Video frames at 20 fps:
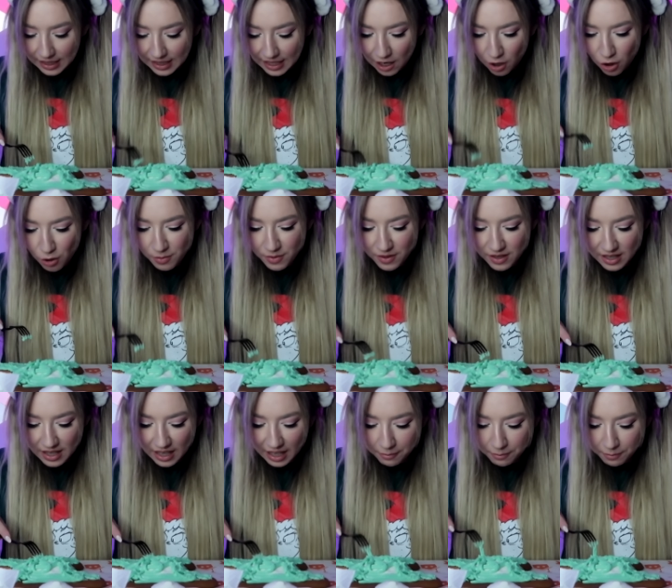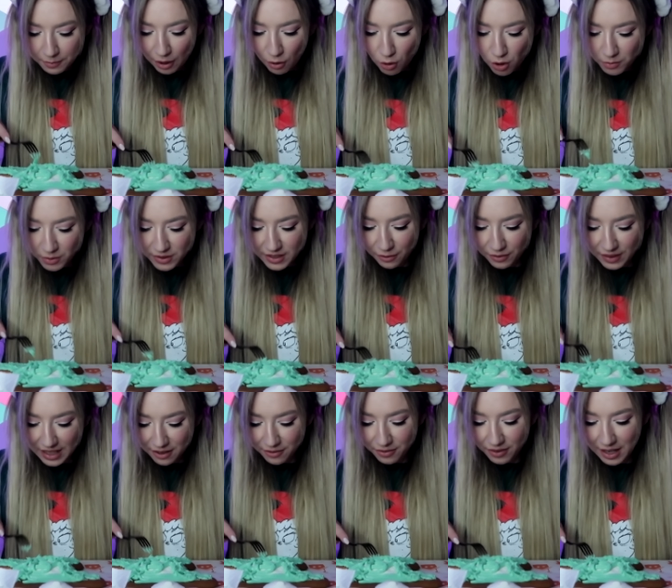glaube, am Bauch muss auf
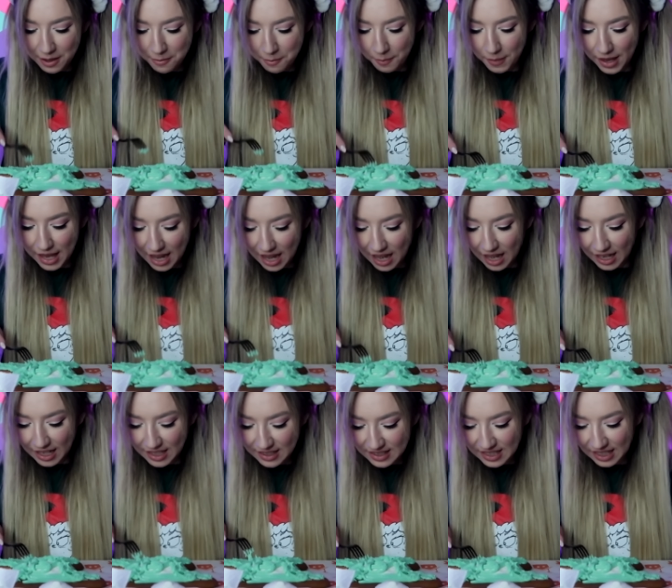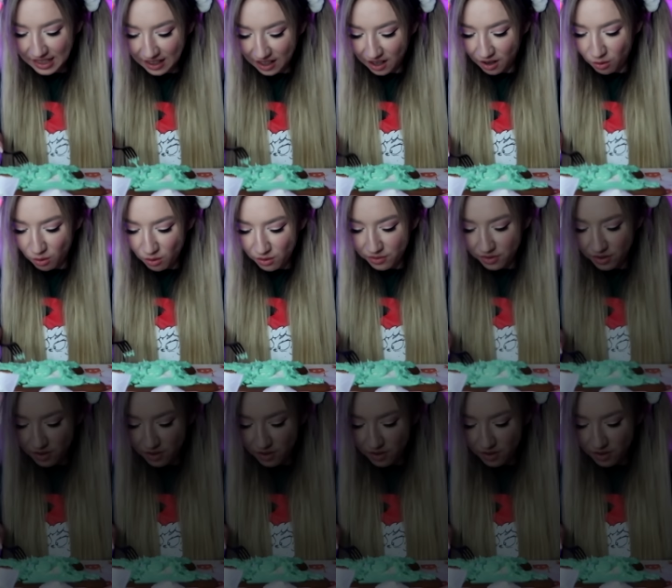jeden Fall mehr Icing rauf.